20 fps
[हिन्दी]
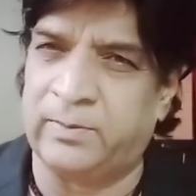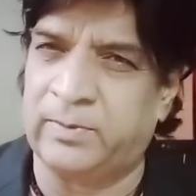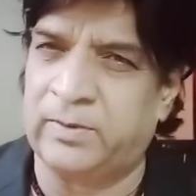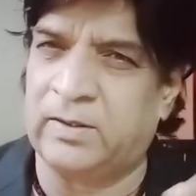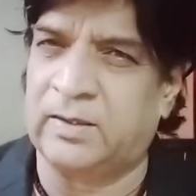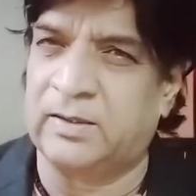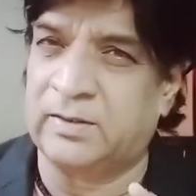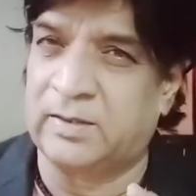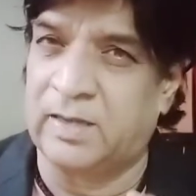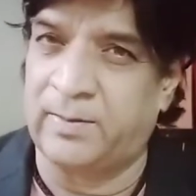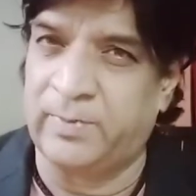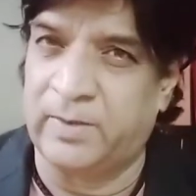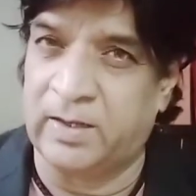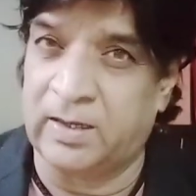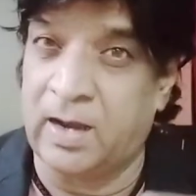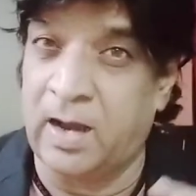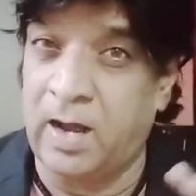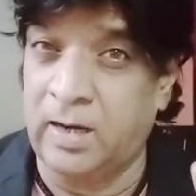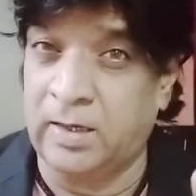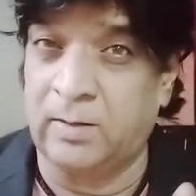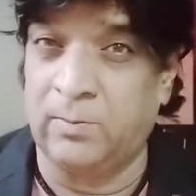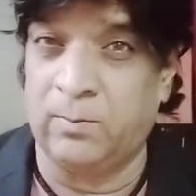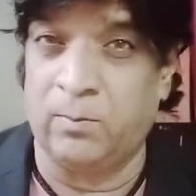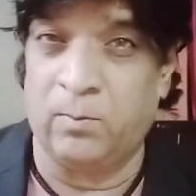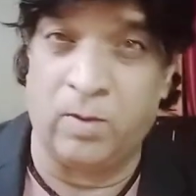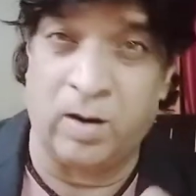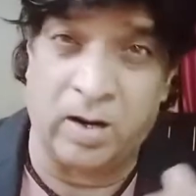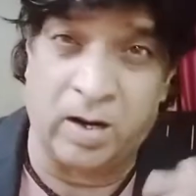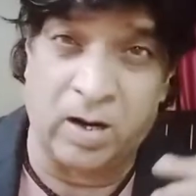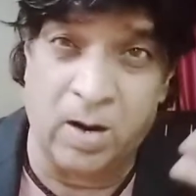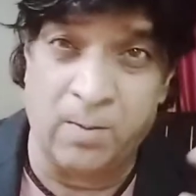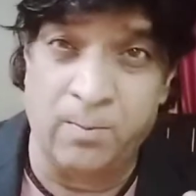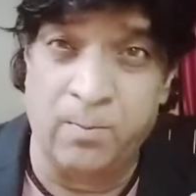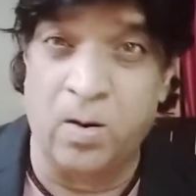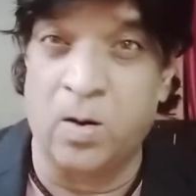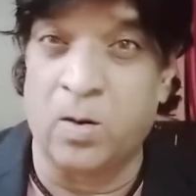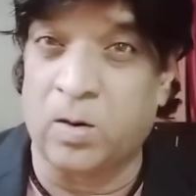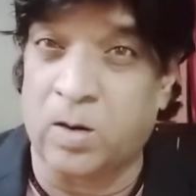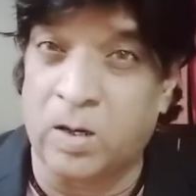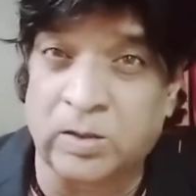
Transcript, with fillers: कपूर के सामने कहा कि मगैम्बो